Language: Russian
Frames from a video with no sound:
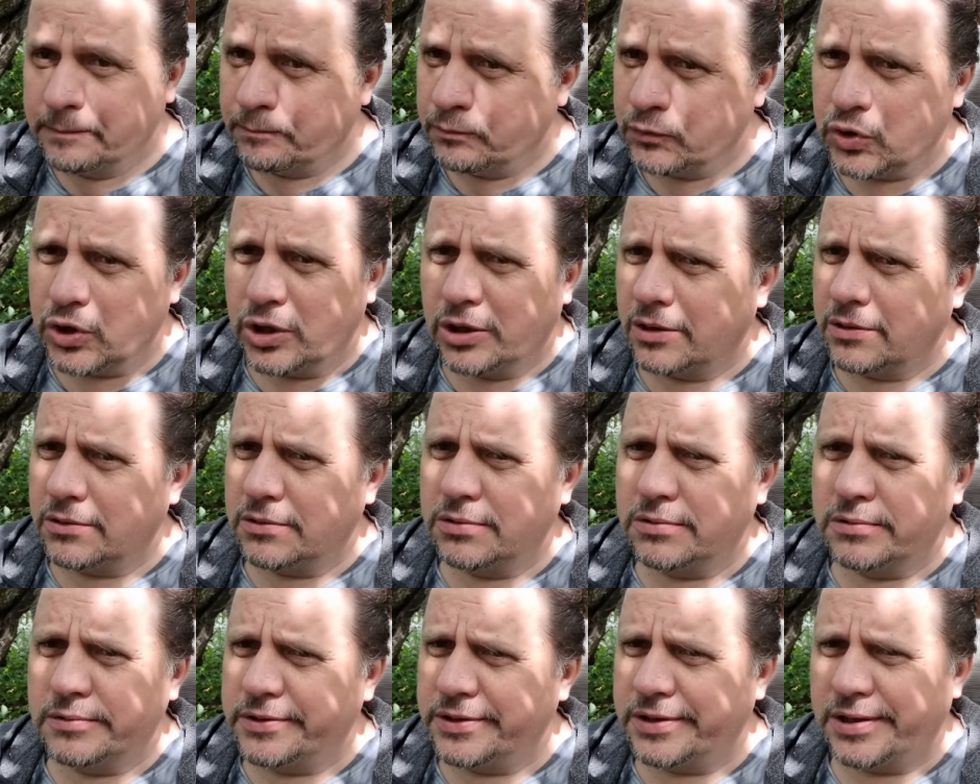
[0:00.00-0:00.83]
Нет,
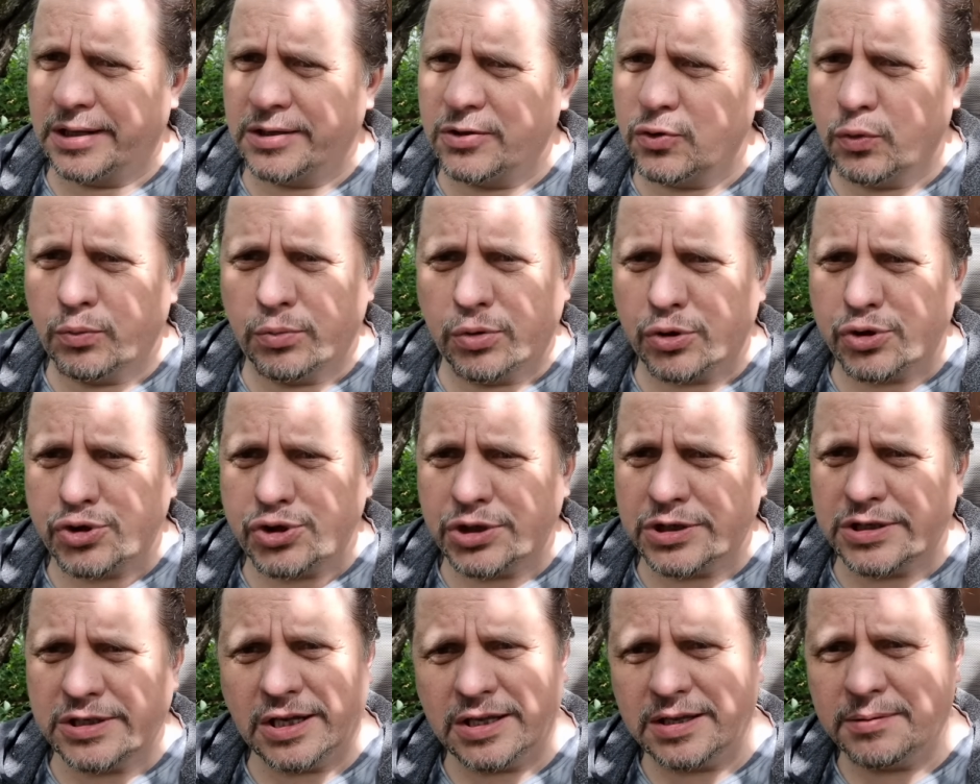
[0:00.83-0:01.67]
я не
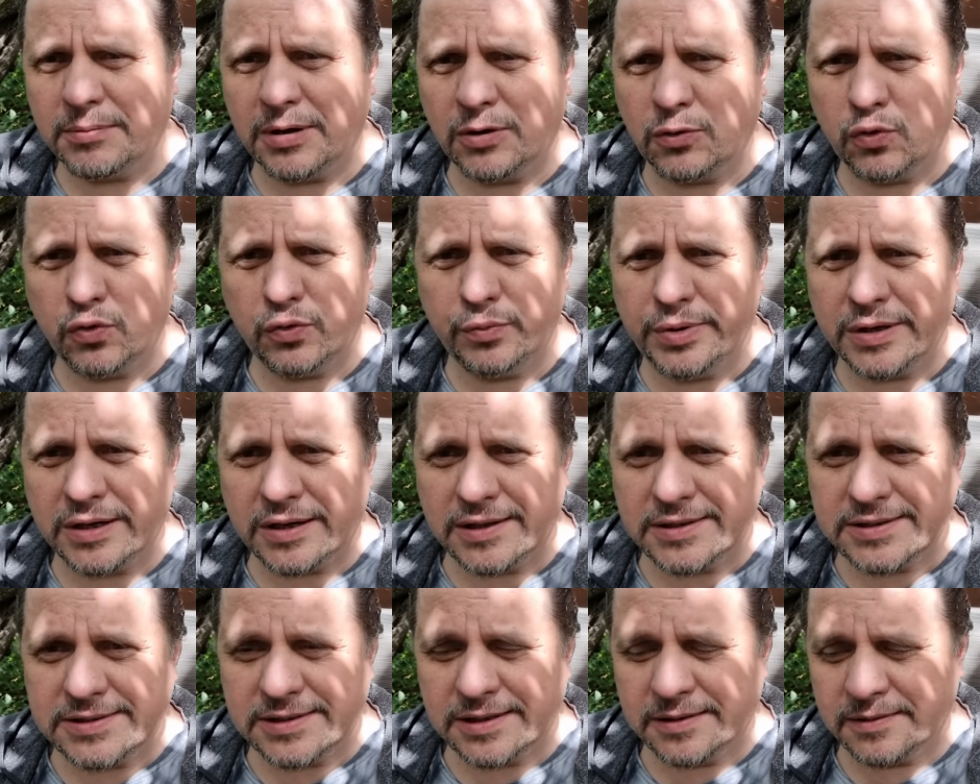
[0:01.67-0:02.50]
уборщик, я не могу
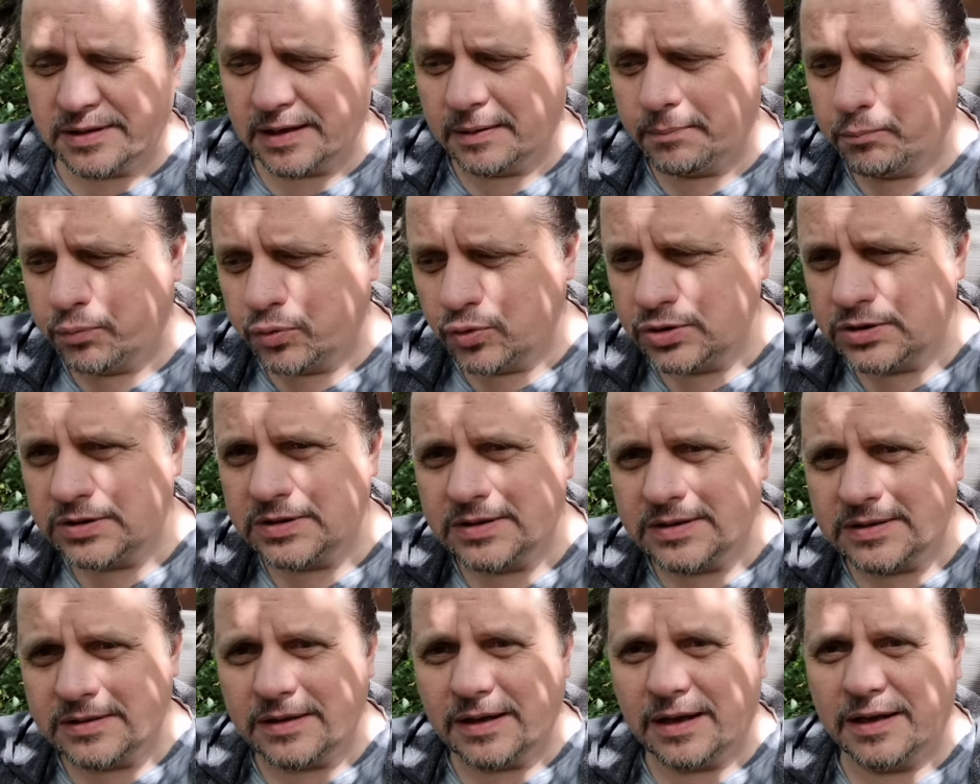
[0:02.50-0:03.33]
убираться, да,
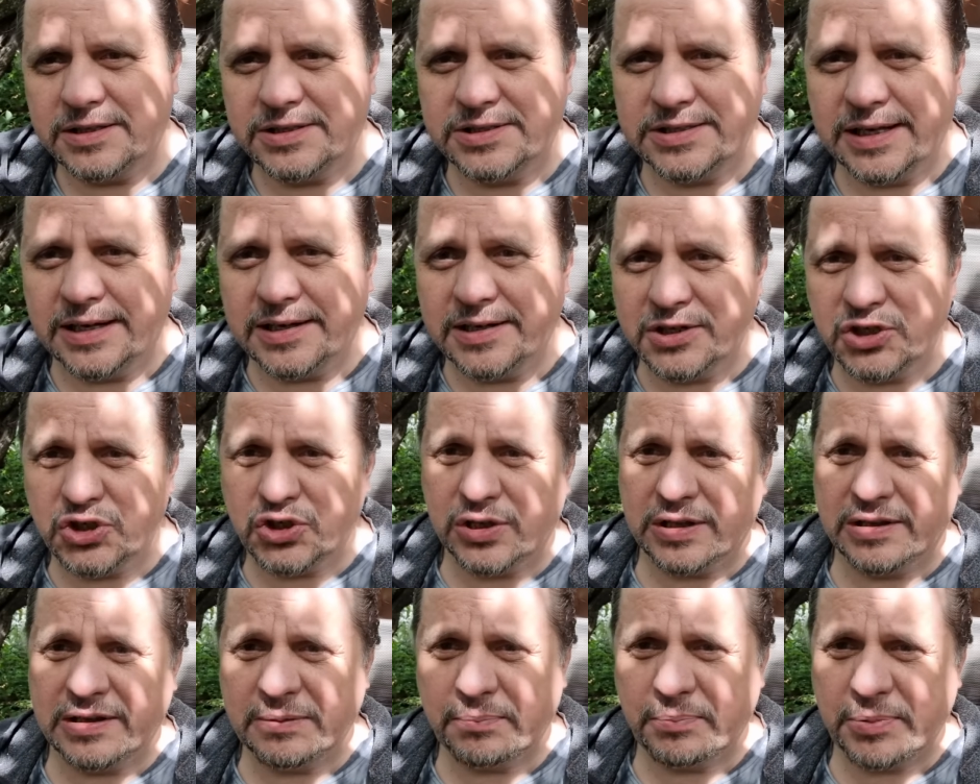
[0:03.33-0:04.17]
пусть отдельный
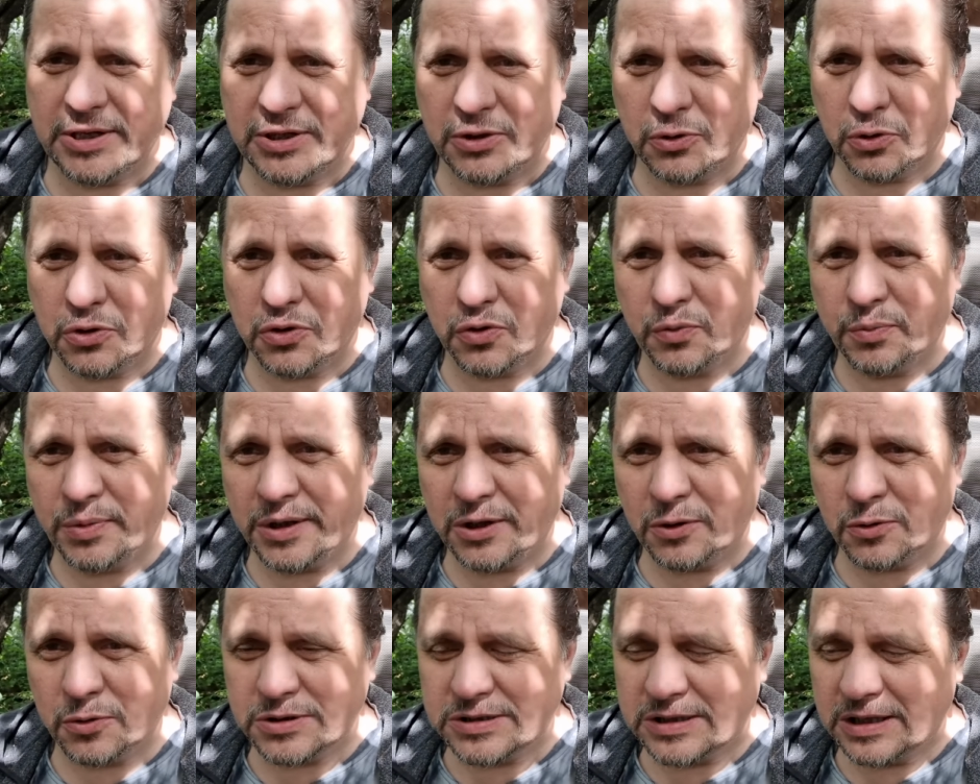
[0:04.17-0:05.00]
человек придет и
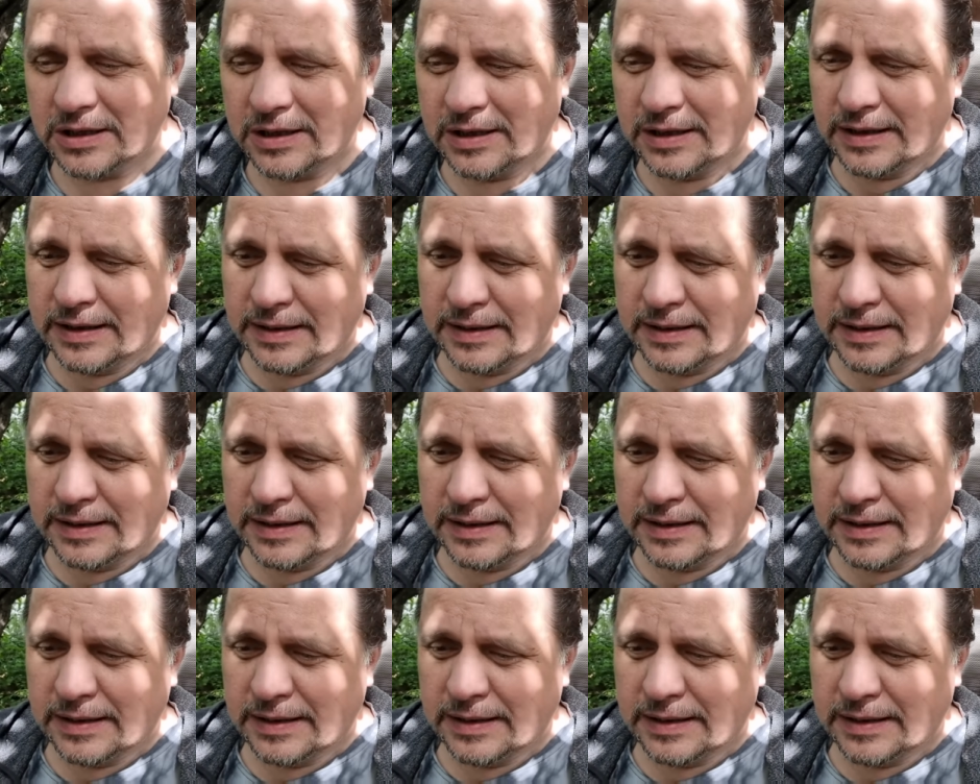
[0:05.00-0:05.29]
уберется,